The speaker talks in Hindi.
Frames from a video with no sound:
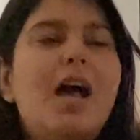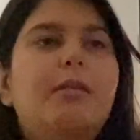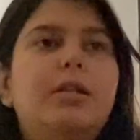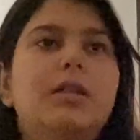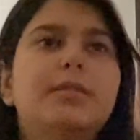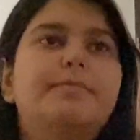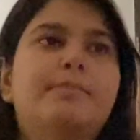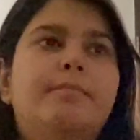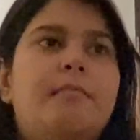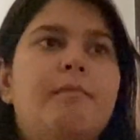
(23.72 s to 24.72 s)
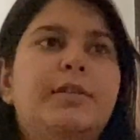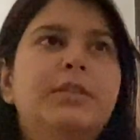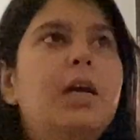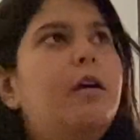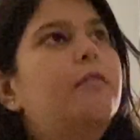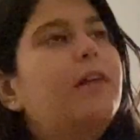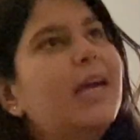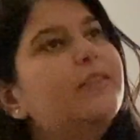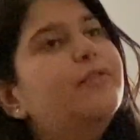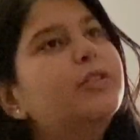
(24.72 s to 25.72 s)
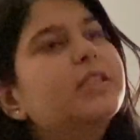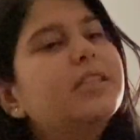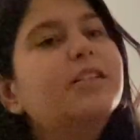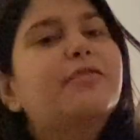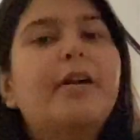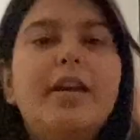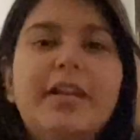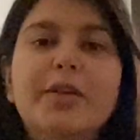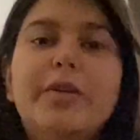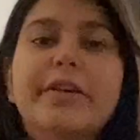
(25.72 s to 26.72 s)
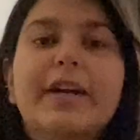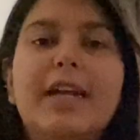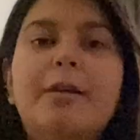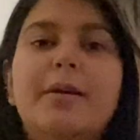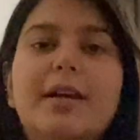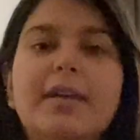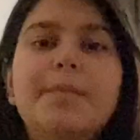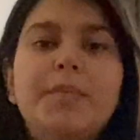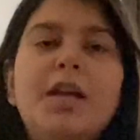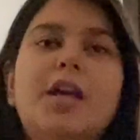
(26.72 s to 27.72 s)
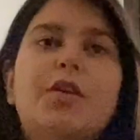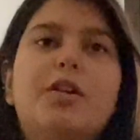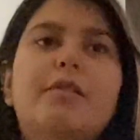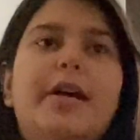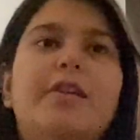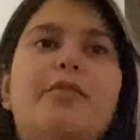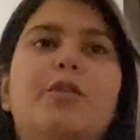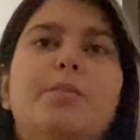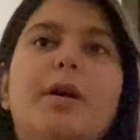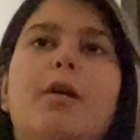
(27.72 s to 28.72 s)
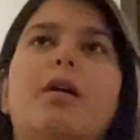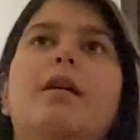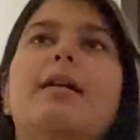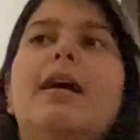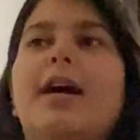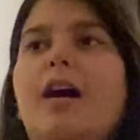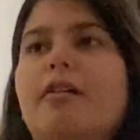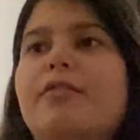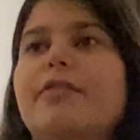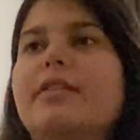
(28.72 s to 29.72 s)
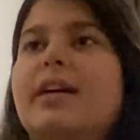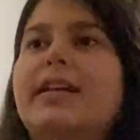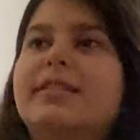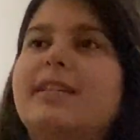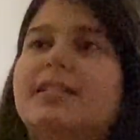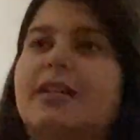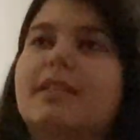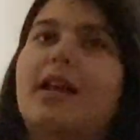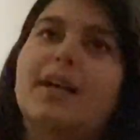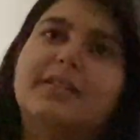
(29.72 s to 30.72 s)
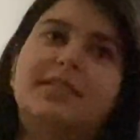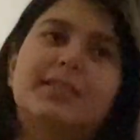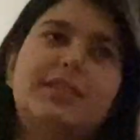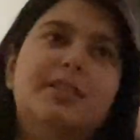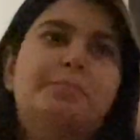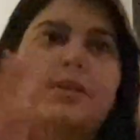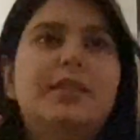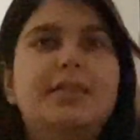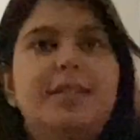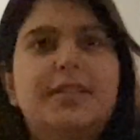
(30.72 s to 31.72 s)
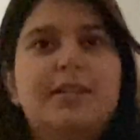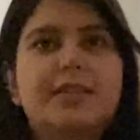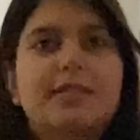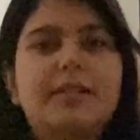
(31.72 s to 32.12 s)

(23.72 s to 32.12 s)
मतलब वाइट फूड इतना डिफिकल्ट नहीं होने वाला हमारे लिए क्योंकि वाइट फूड में काफ़ी वैरायटीज आ जाती है लस्सी पनीर